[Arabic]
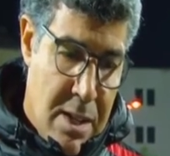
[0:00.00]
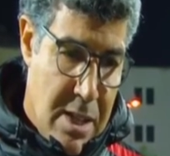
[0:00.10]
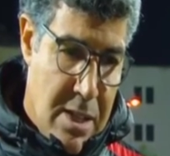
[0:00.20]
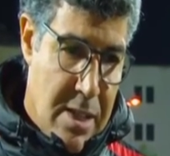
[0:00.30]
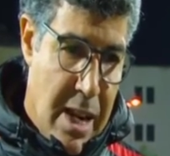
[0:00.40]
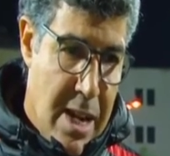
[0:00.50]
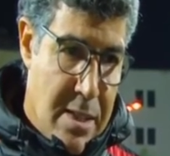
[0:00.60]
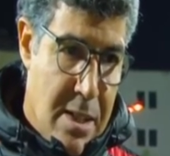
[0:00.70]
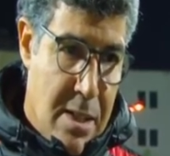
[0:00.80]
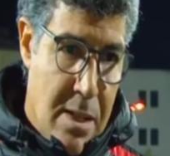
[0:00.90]
يعني صراحه
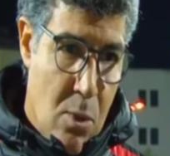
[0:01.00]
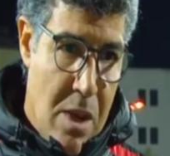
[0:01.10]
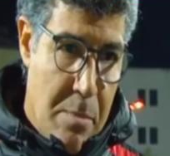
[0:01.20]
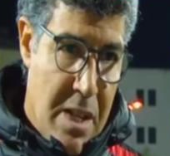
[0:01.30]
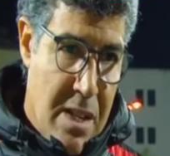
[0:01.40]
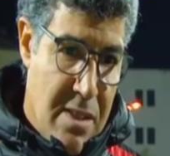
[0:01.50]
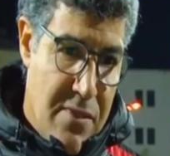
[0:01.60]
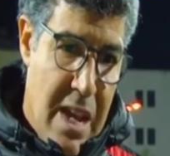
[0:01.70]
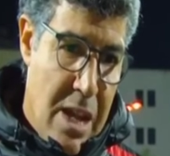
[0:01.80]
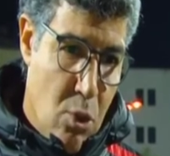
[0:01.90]
اولمبيك
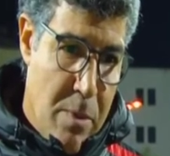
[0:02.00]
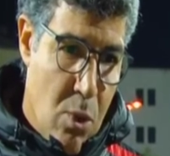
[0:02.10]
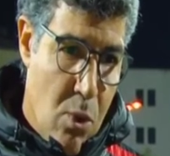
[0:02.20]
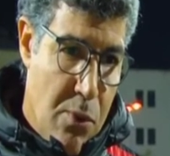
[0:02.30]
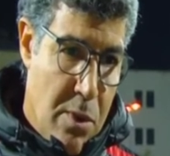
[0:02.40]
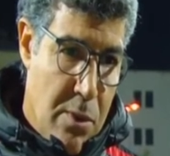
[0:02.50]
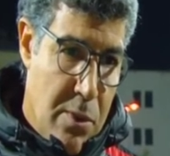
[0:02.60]
اسفيه عنده ما يقول في,